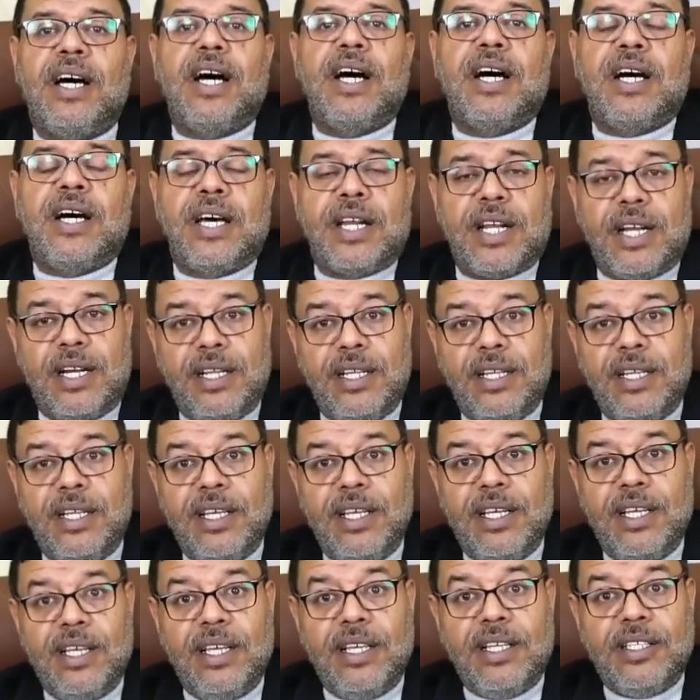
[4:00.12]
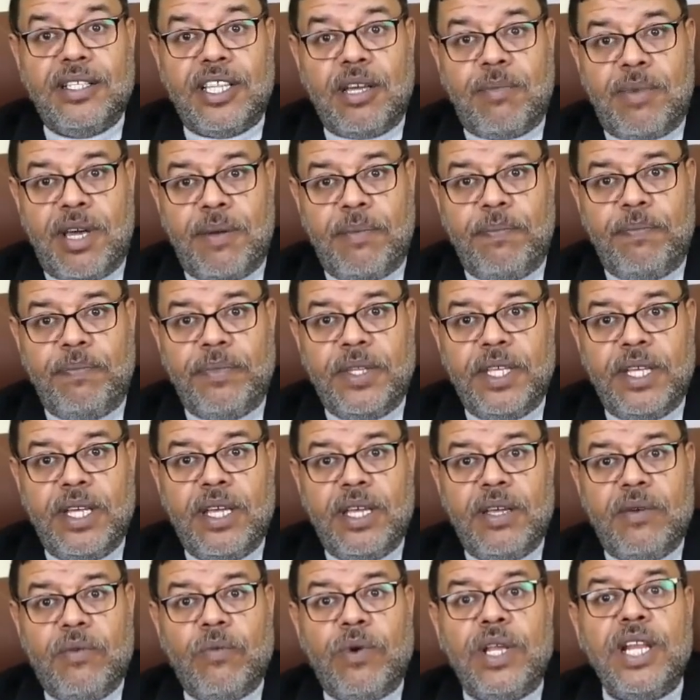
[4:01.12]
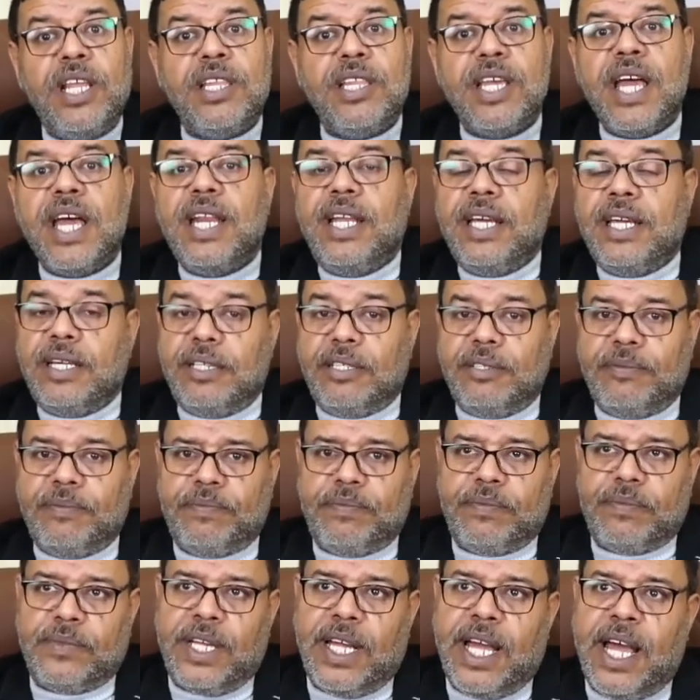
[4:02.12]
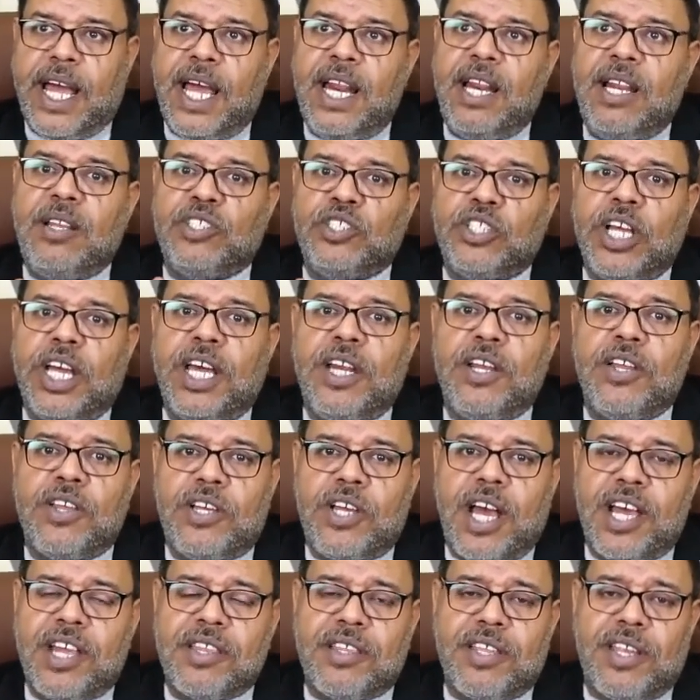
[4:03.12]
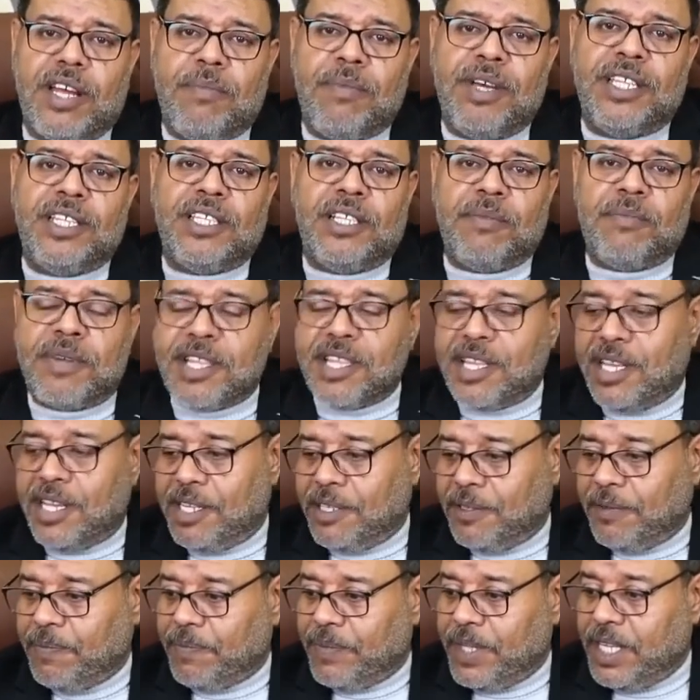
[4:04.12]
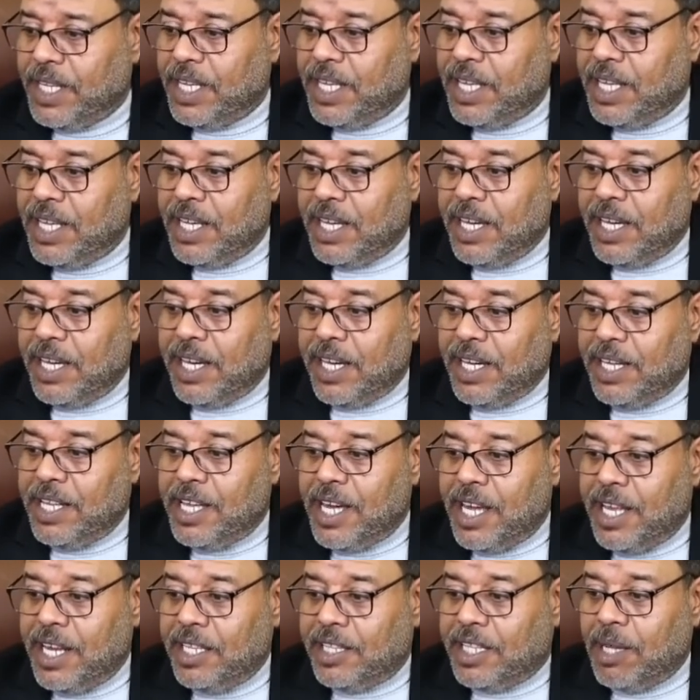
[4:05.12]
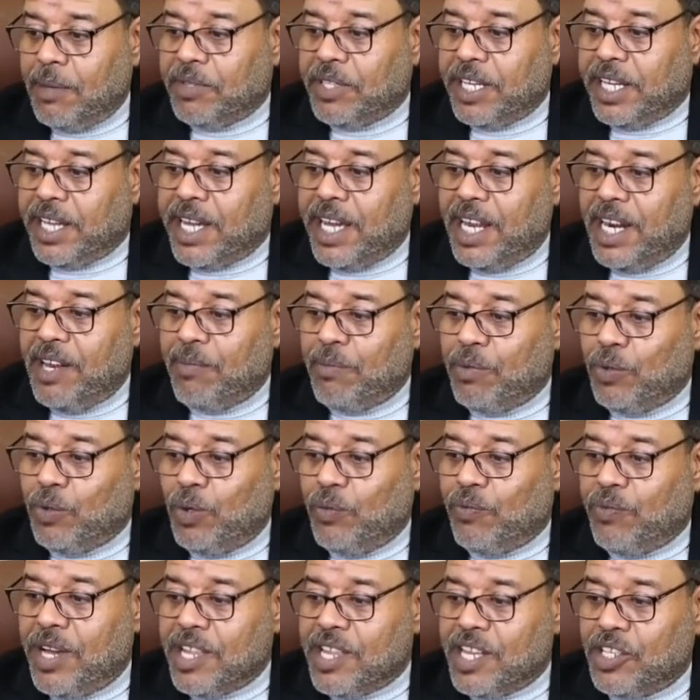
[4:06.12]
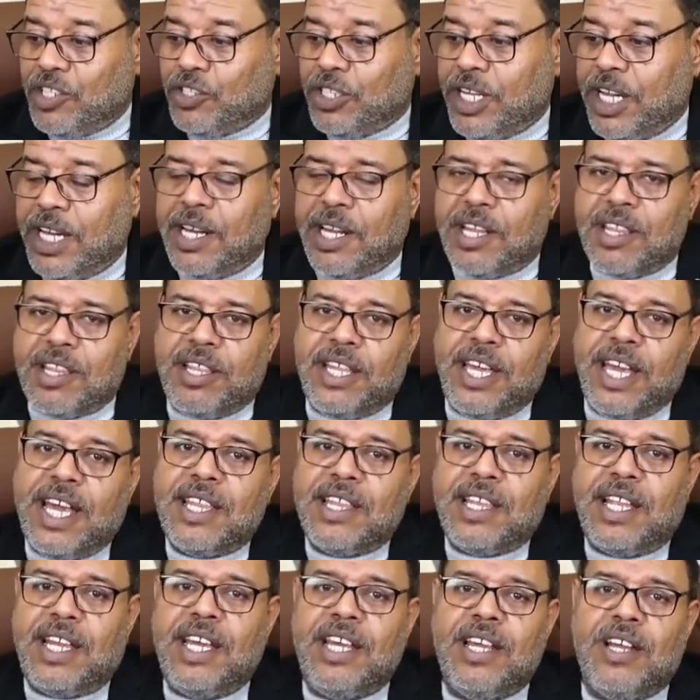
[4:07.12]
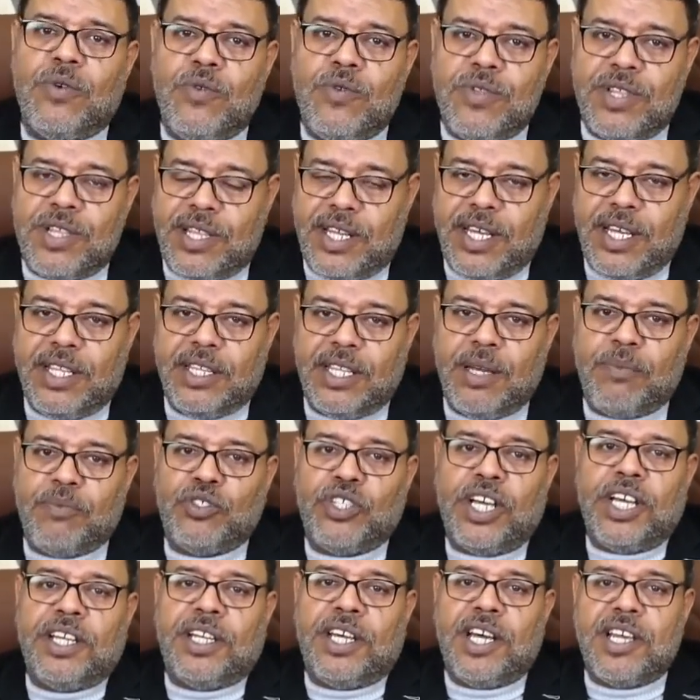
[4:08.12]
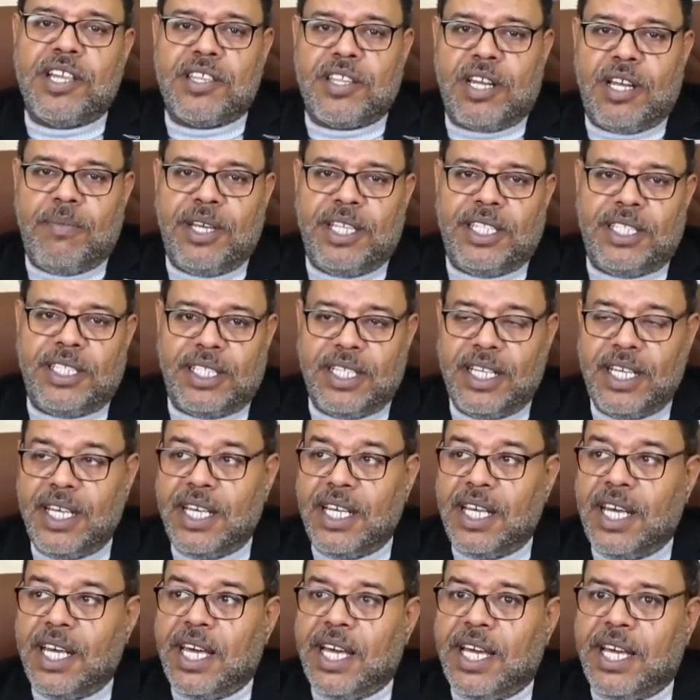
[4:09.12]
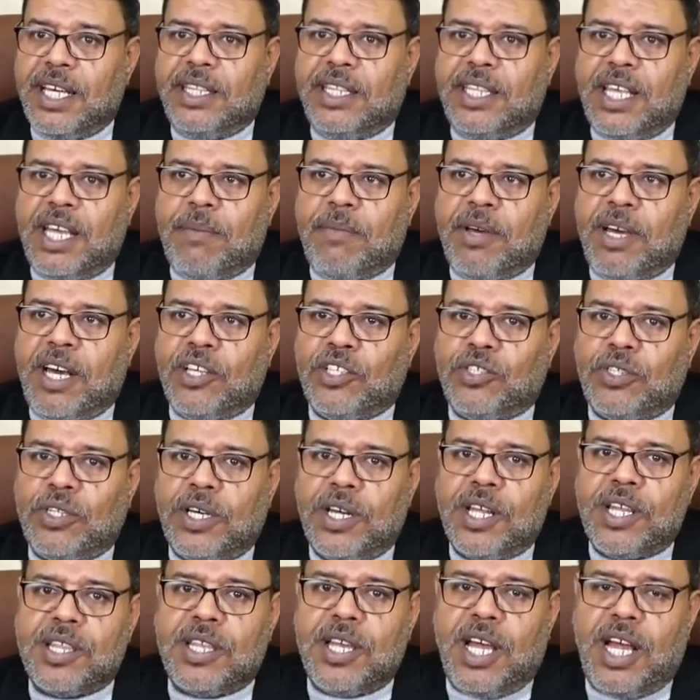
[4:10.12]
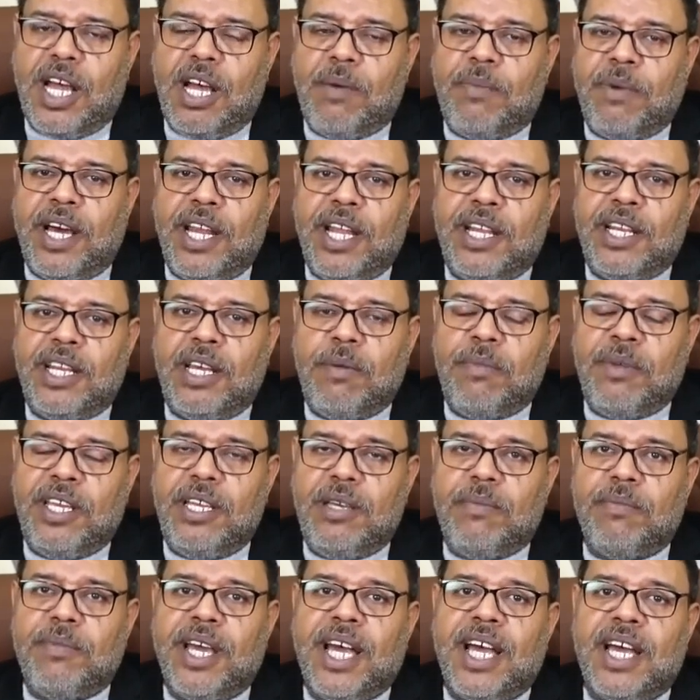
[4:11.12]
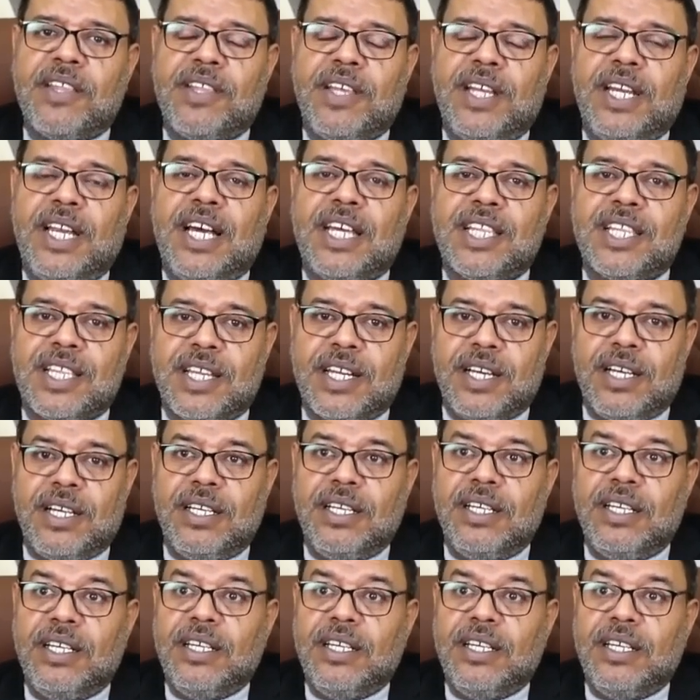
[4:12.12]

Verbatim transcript: اخر تمام ولذلك هل شان اسرى بدر مثلا يعني انت بتتكلم بتقول في هذا الشان اصل هذا لا يجوز طب شان اسرى بدر عندما اشار الصحابه على النبي باخذ الاسرى